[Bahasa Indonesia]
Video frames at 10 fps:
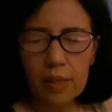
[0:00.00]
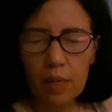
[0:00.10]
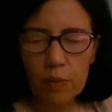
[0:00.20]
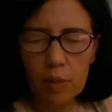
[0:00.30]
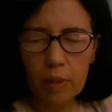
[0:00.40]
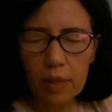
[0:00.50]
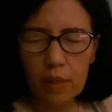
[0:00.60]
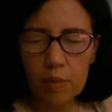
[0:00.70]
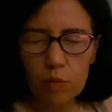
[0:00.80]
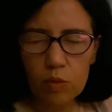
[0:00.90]
Dalam nama
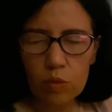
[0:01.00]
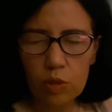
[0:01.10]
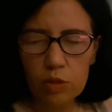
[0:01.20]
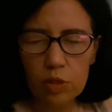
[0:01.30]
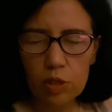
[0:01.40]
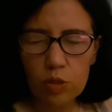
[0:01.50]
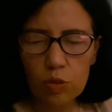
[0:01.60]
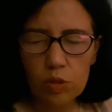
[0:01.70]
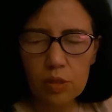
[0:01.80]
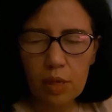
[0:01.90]
anakmu Tuhan Yesus
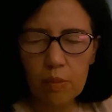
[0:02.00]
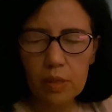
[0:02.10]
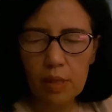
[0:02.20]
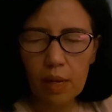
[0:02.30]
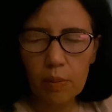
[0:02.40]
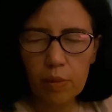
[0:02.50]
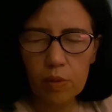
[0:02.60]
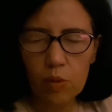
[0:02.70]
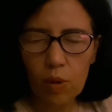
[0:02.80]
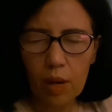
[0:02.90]
Kristus kami telah
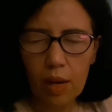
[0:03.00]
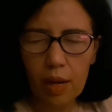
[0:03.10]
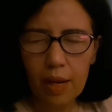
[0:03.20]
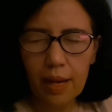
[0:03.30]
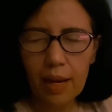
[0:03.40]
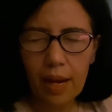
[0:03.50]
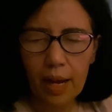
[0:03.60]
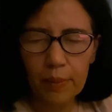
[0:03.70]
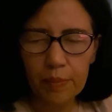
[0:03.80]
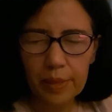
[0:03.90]
berdoa.
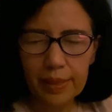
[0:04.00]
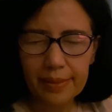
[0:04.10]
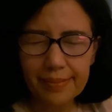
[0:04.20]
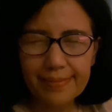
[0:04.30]
Amin.